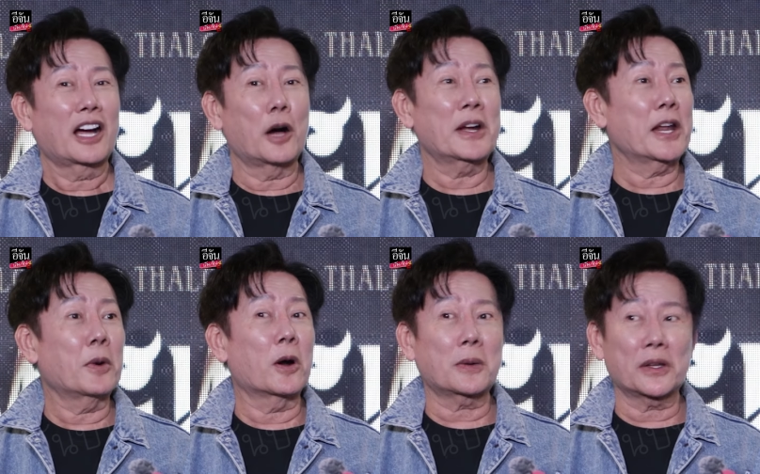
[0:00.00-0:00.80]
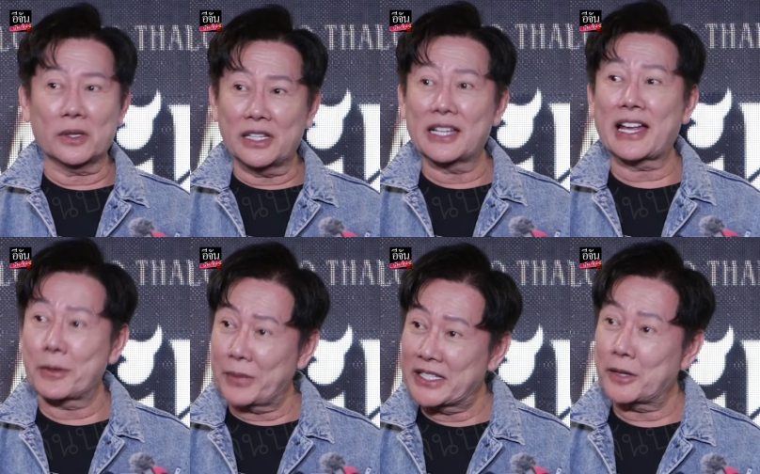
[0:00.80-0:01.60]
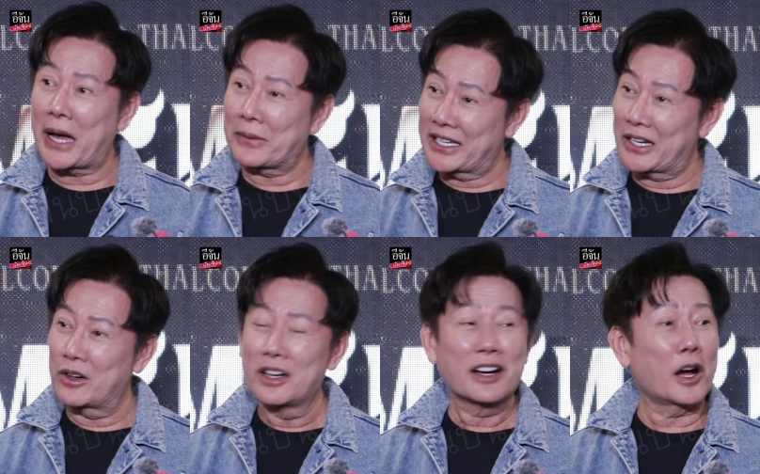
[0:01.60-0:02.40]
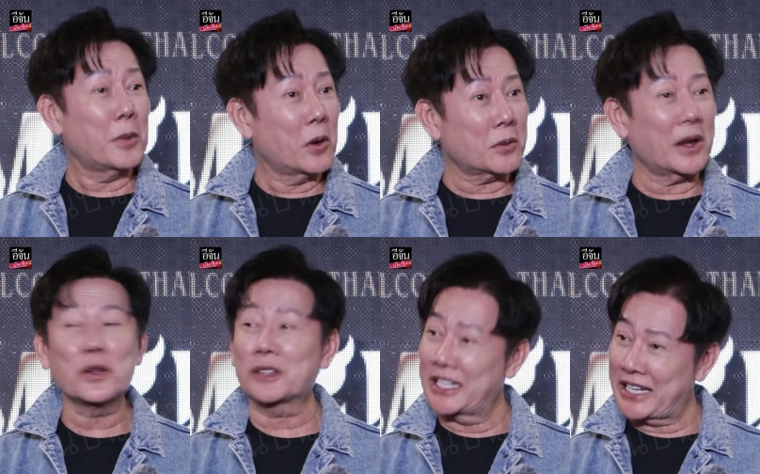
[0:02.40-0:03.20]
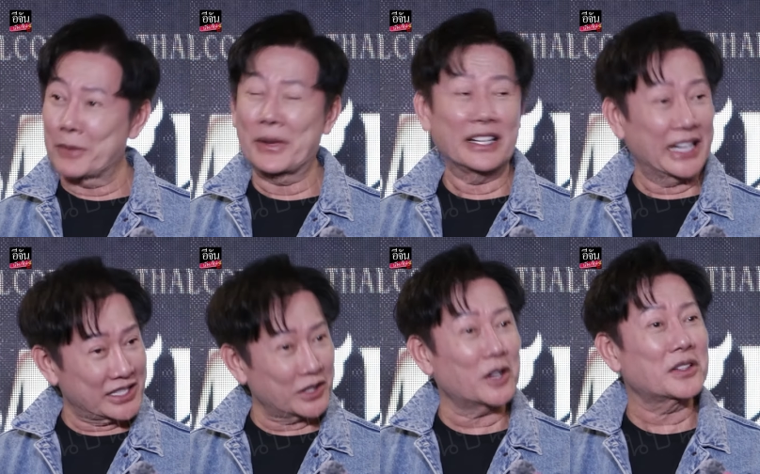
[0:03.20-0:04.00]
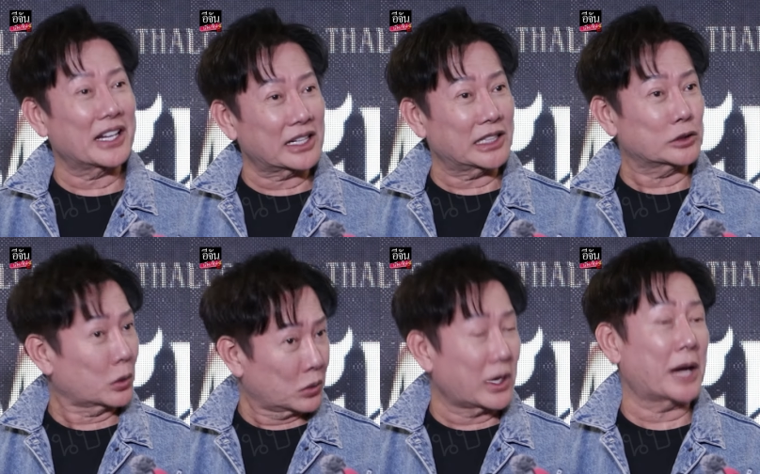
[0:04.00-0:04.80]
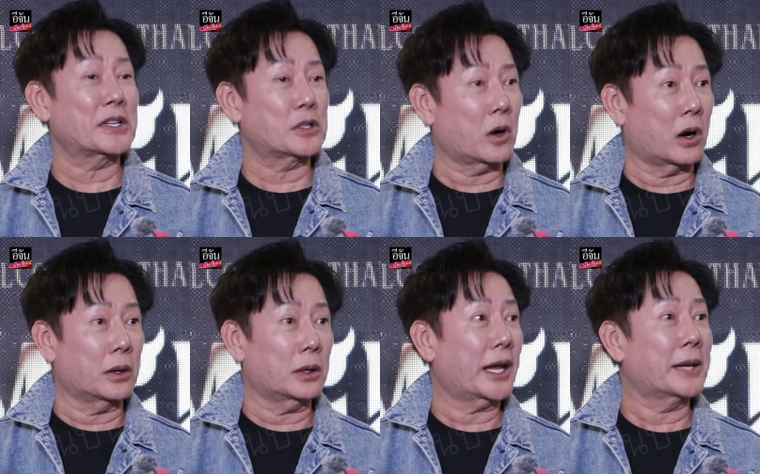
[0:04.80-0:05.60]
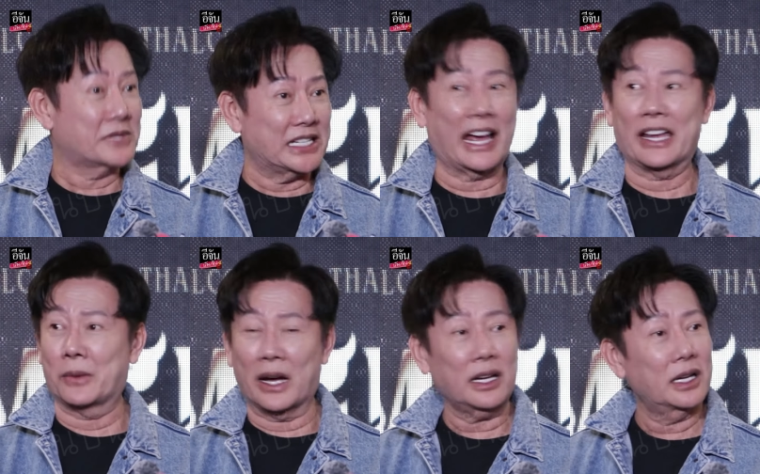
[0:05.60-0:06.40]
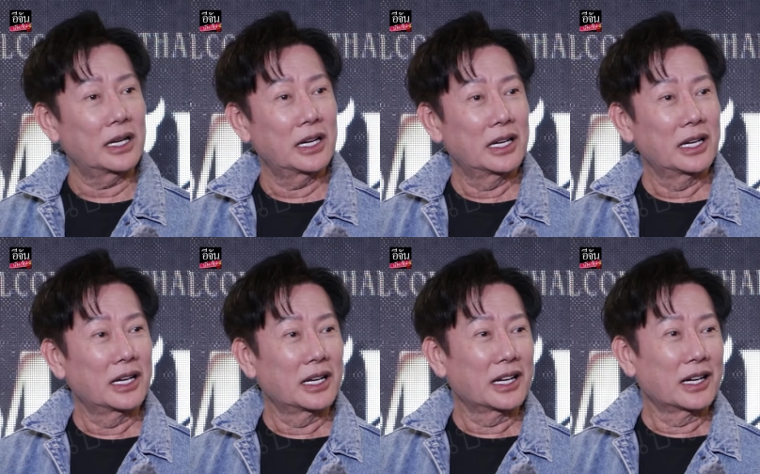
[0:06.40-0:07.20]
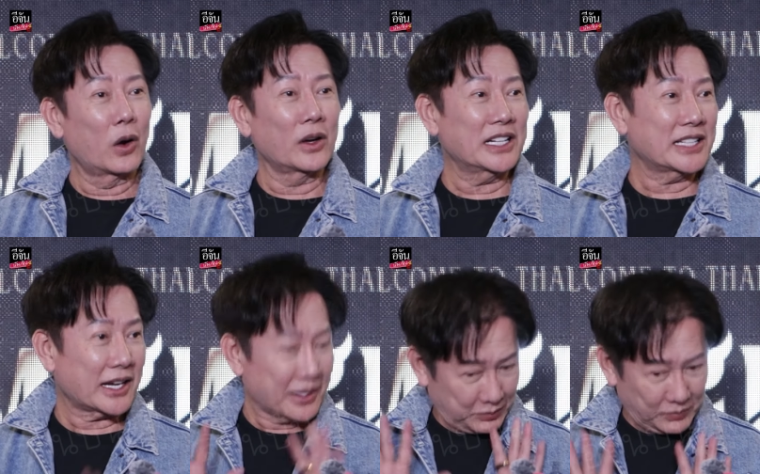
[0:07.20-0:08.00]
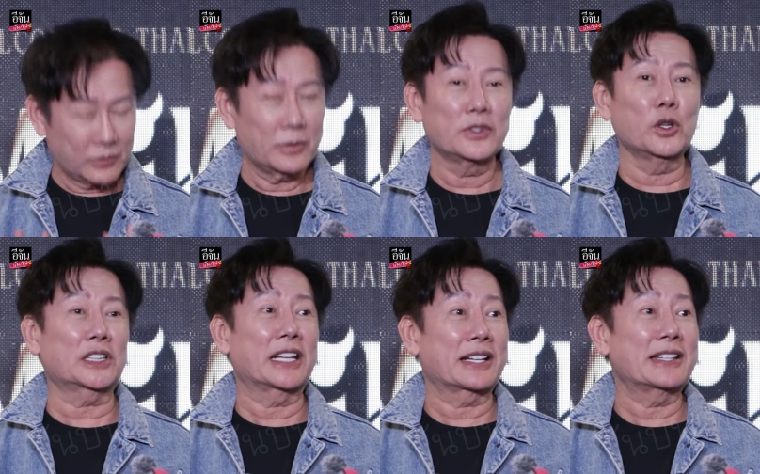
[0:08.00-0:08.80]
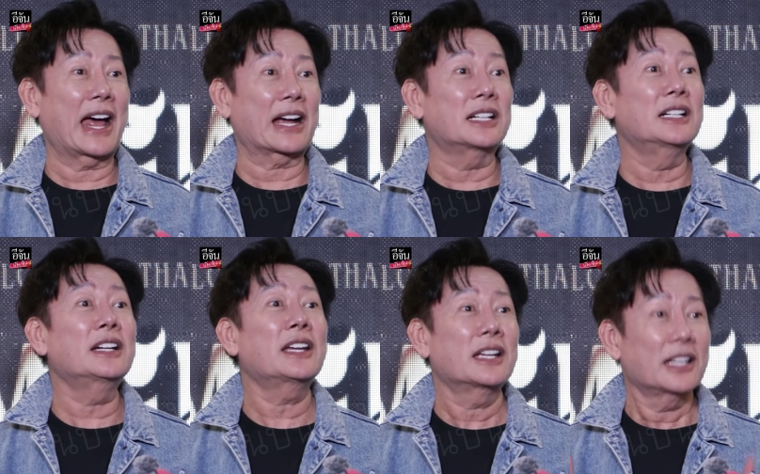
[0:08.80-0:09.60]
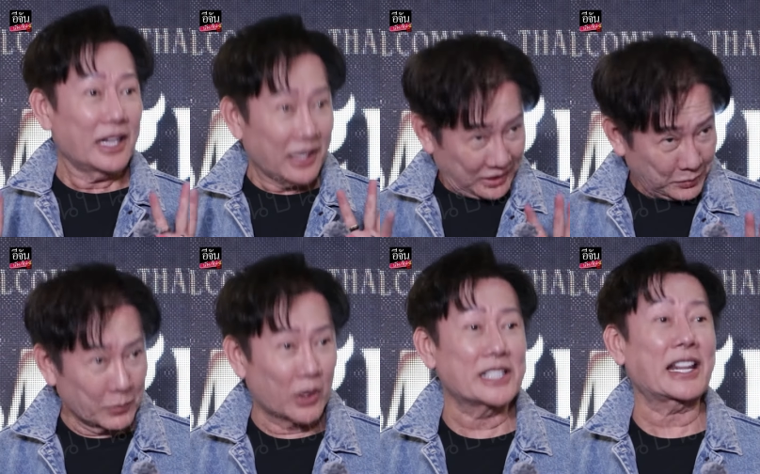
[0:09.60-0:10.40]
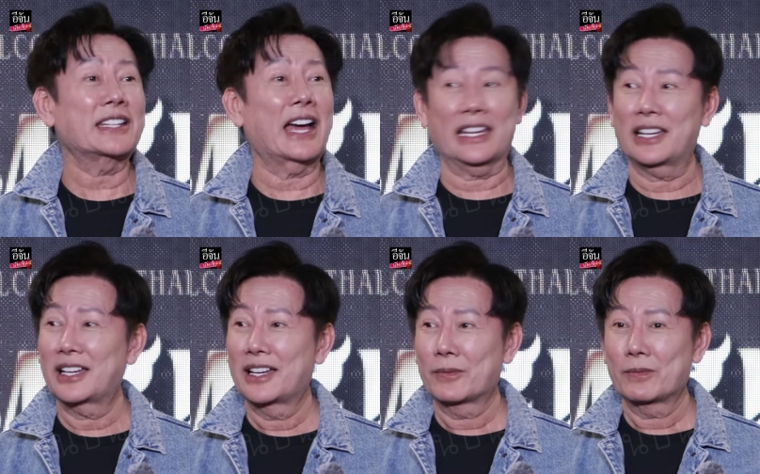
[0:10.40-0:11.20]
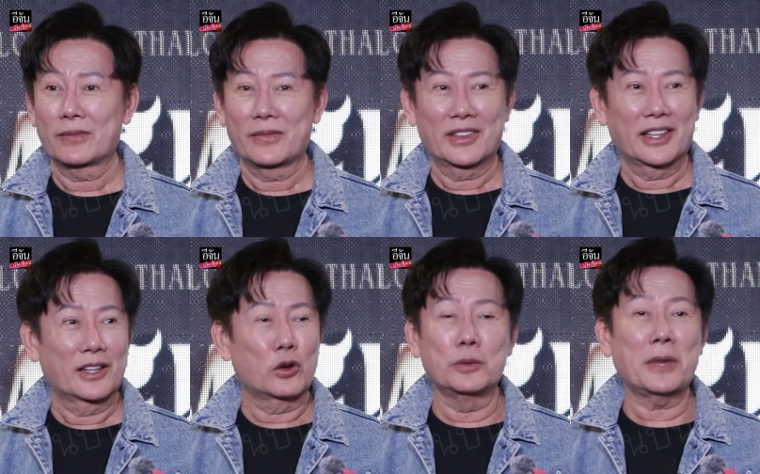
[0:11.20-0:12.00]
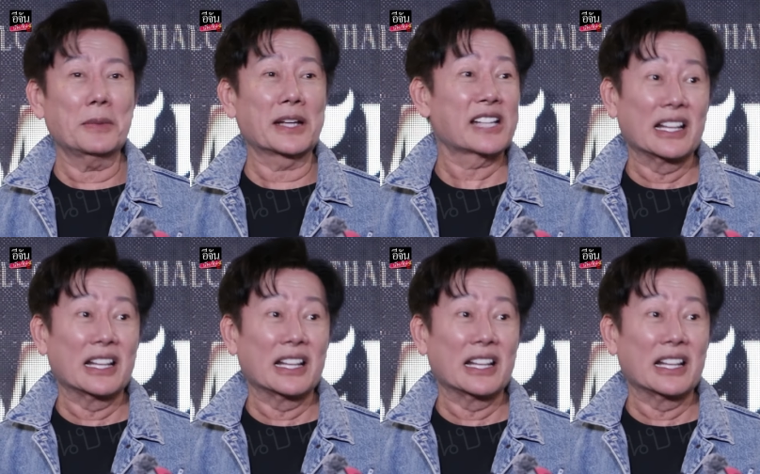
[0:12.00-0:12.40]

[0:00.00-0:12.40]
เขาไม่ได้โพสว่ายุติการเป็นเจ้าภาพอย่างเดียวเขาโพสว่ายุติการเป็น national director ตกลงใครเป็นเจ้าของ เอ็ม จี ไอ วะคนที่จะยุติสัญญาคือบริษัทใหญ่คุณไม่มาเส